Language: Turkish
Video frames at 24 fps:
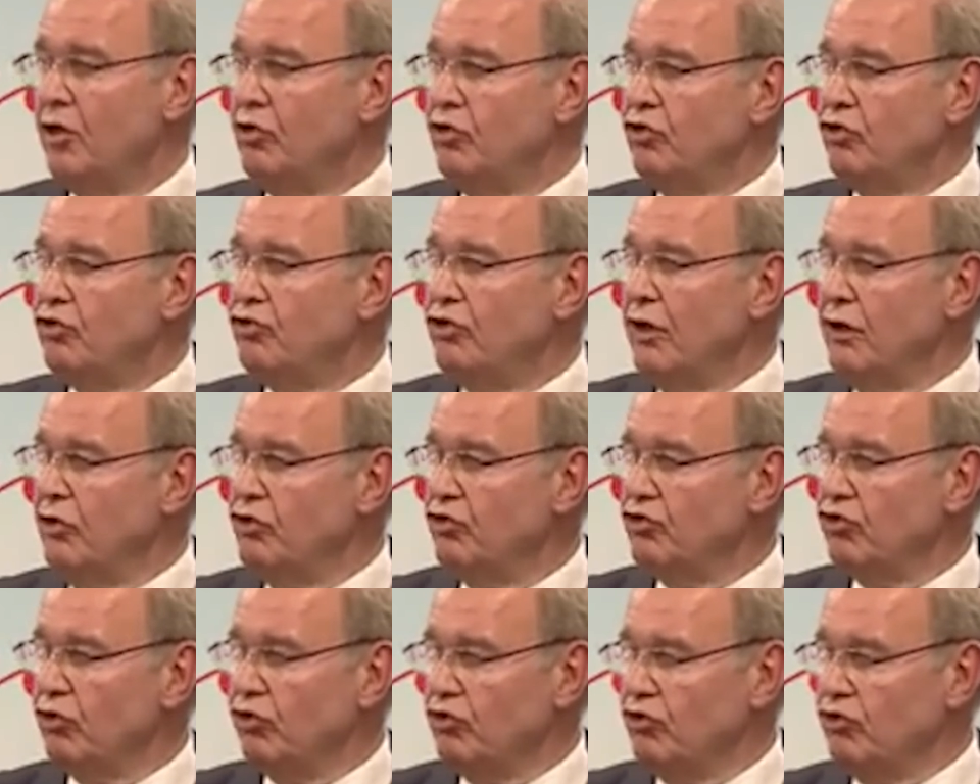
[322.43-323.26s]

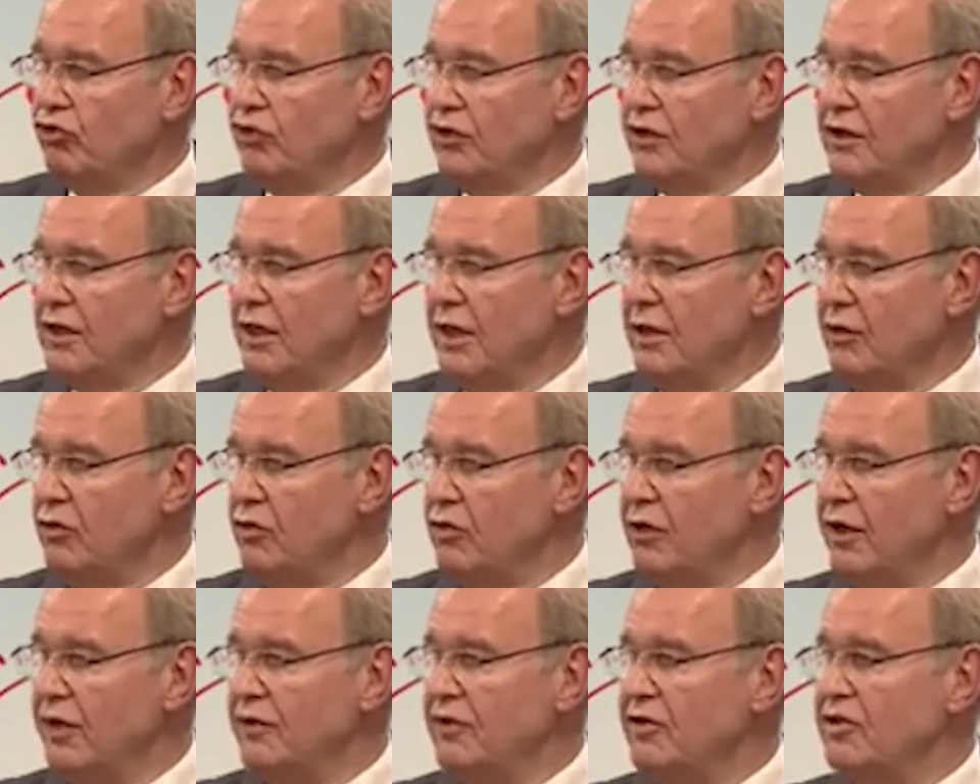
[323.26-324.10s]
%132
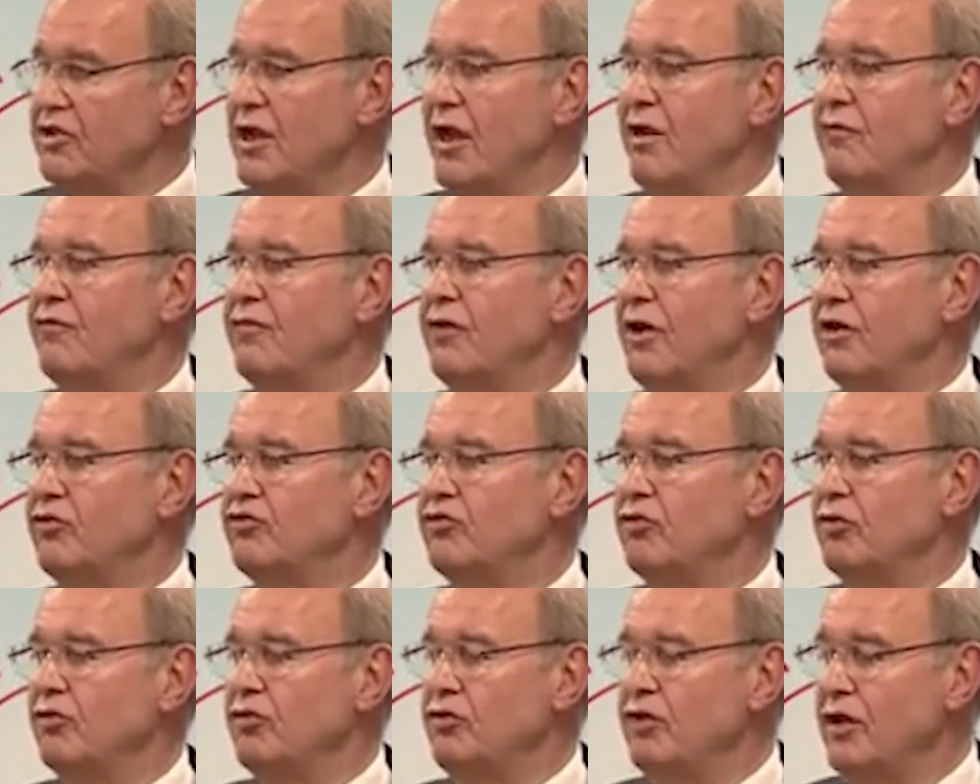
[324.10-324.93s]
üretici
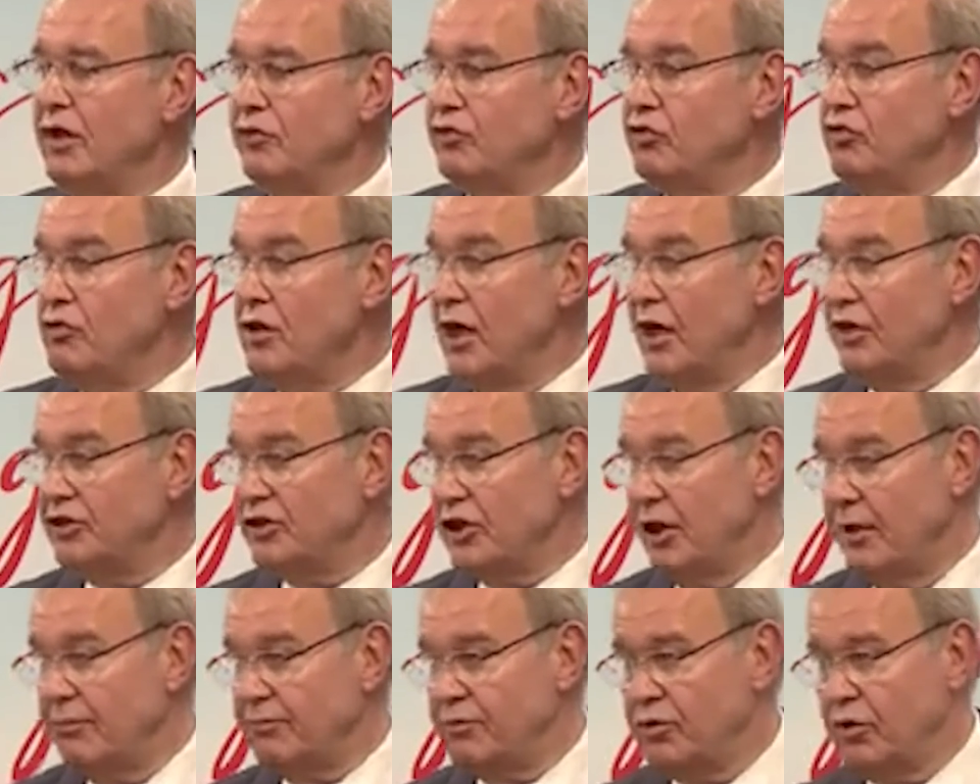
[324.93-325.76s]
enflasyonuyla dünya
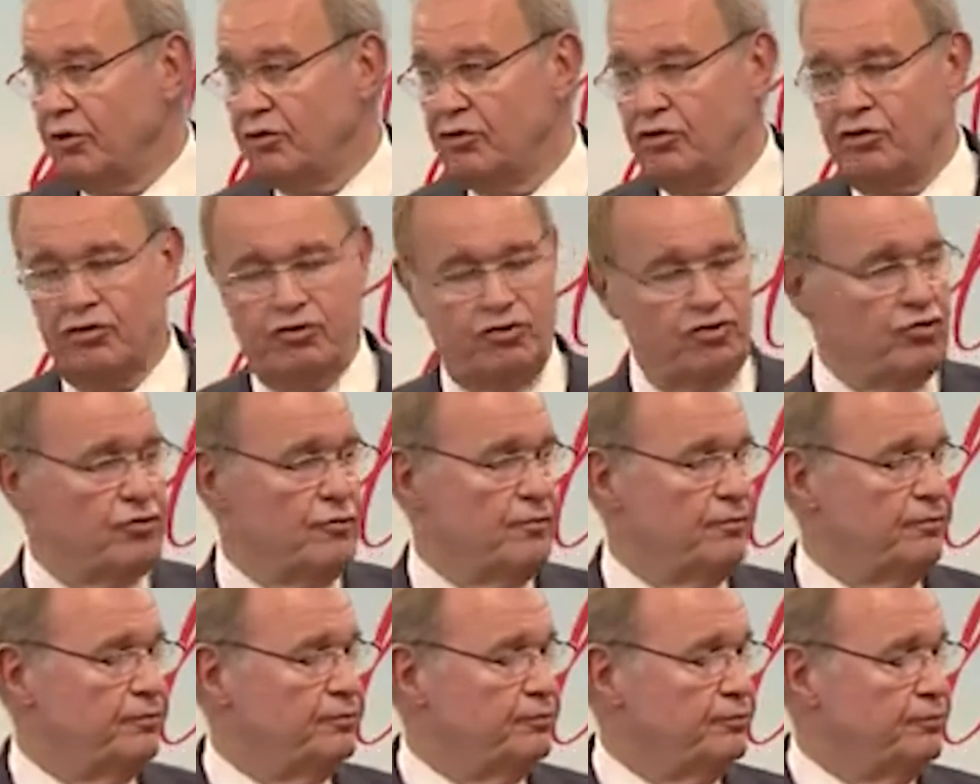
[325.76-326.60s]

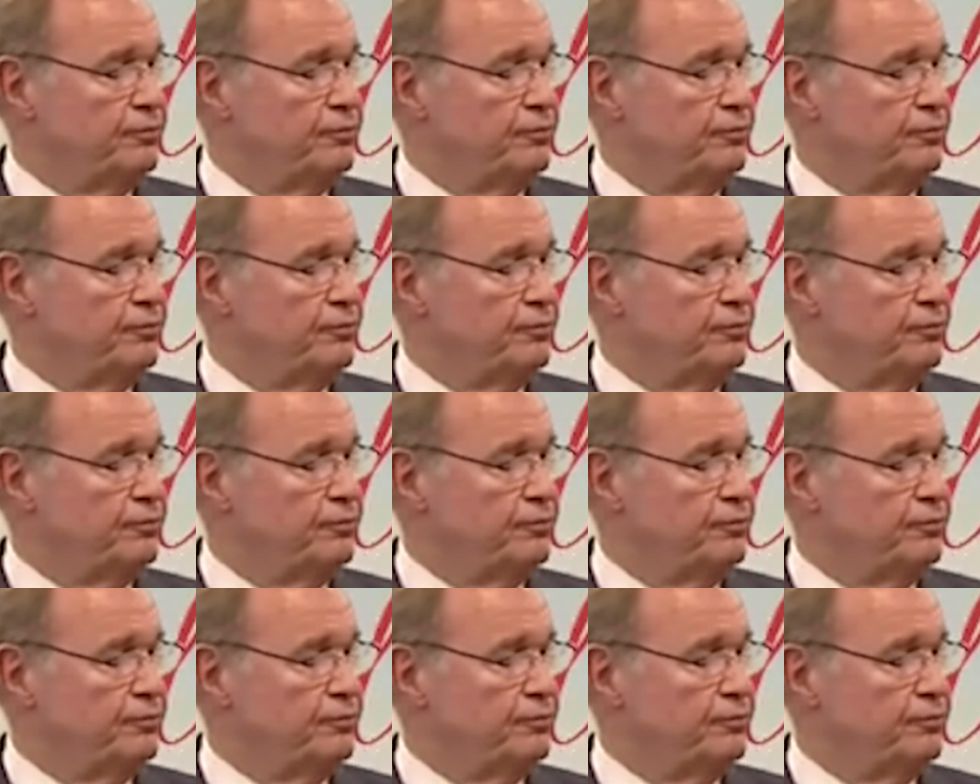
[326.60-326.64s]
şampiyonuyuz.